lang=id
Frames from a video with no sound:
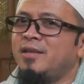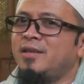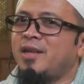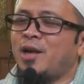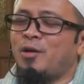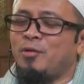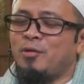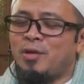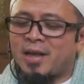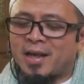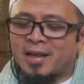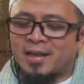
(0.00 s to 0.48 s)

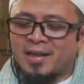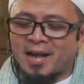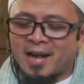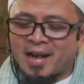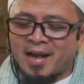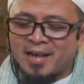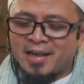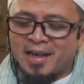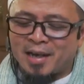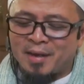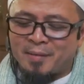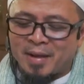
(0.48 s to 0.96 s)
Lalu
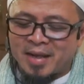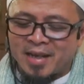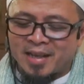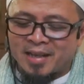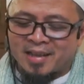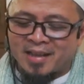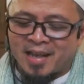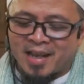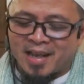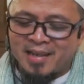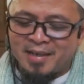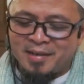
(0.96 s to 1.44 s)
dikatakan dalam
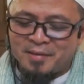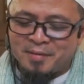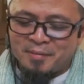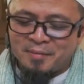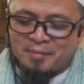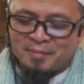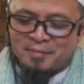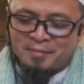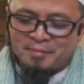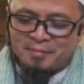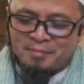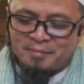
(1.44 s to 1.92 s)
ayat lain
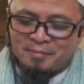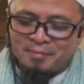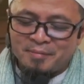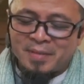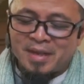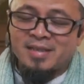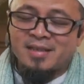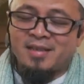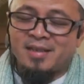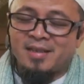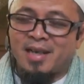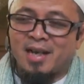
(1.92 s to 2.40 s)

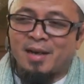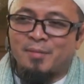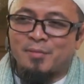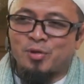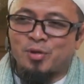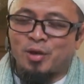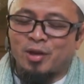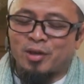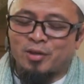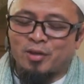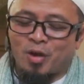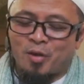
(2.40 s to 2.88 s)
masih dalam
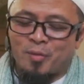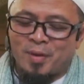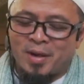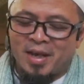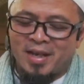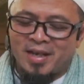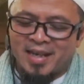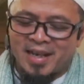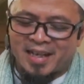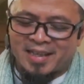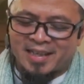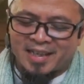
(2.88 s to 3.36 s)
surat
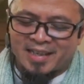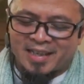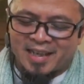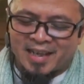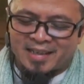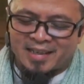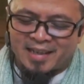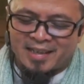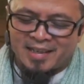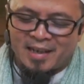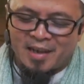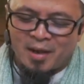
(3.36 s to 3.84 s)
Taubah, lihat
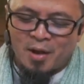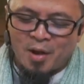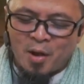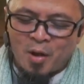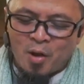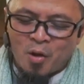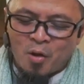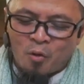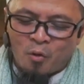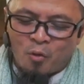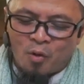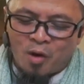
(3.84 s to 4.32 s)
kata-katanya,
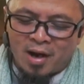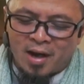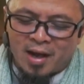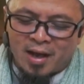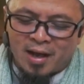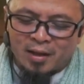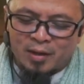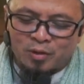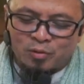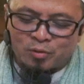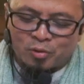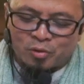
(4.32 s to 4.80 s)

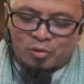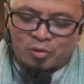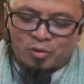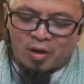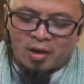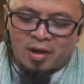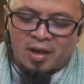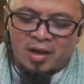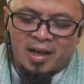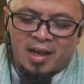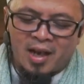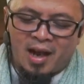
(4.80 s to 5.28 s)
wala
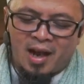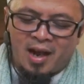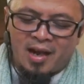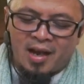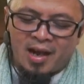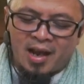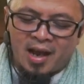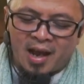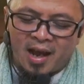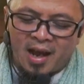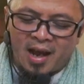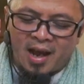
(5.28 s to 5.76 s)
tusalli
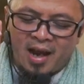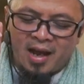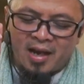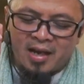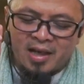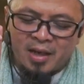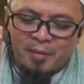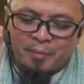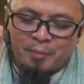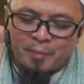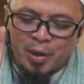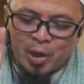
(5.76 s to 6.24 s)
ala
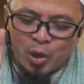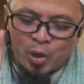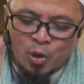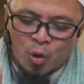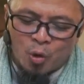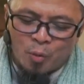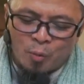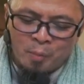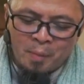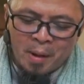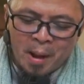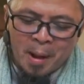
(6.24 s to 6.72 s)
ahadim
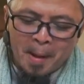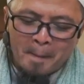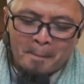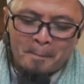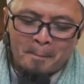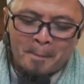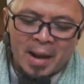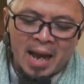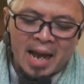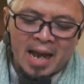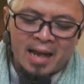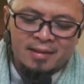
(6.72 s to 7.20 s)
minhum
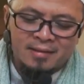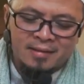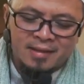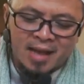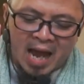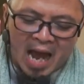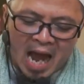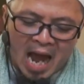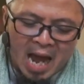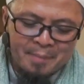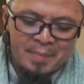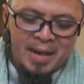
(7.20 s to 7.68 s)

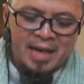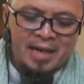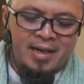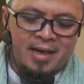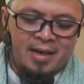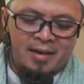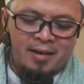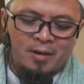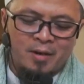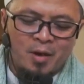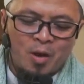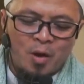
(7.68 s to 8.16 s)
mata
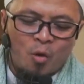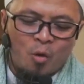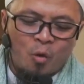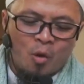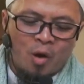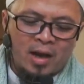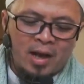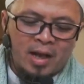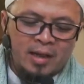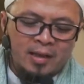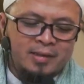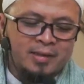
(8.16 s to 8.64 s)
abadan
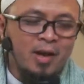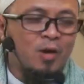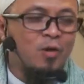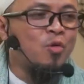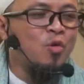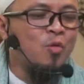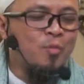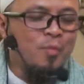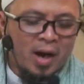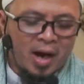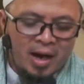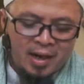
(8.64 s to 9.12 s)
wala
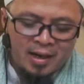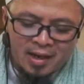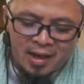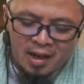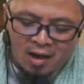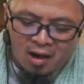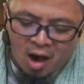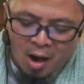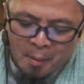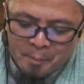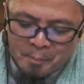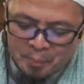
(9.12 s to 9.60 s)
takum
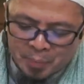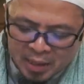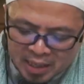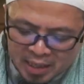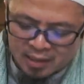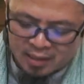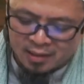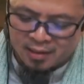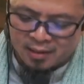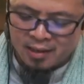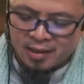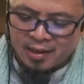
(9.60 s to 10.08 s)
ala
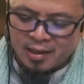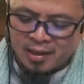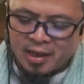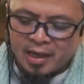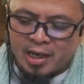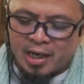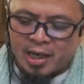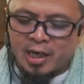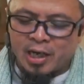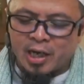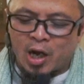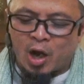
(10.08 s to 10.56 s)
qabrihi
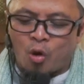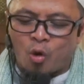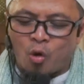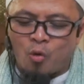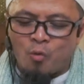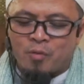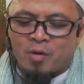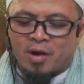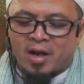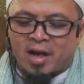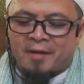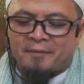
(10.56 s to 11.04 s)

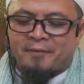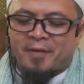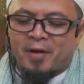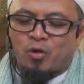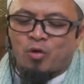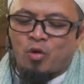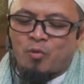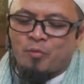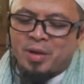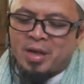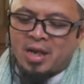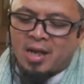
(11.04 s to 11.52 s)
innahum
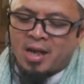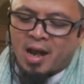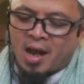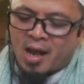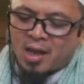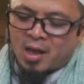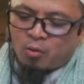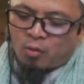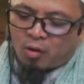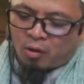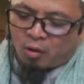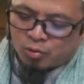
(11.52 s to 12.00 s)
kafaru
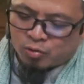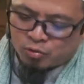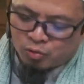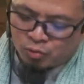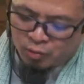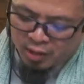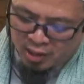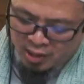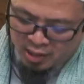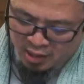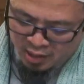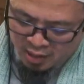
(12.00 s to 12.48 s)
billahi wa
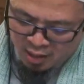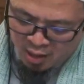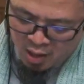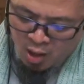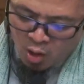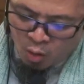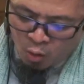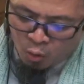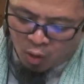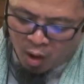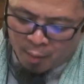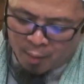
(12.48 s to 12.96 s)
rasulihi
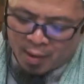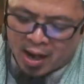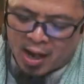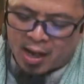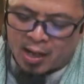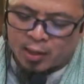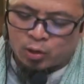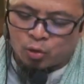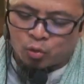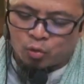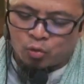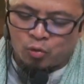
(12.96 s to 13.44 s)
wa
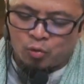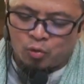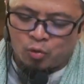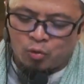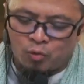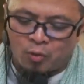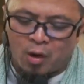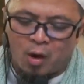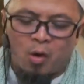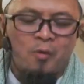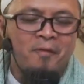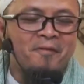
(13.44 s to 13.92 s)

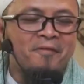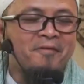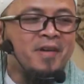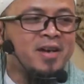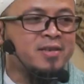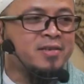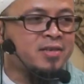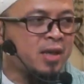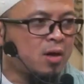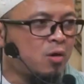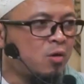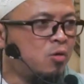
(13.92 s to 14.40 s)
matu wa hum
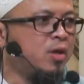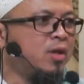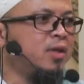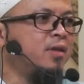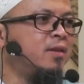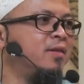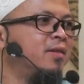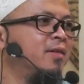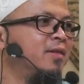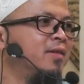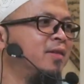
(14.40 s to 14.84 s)
fasiqun.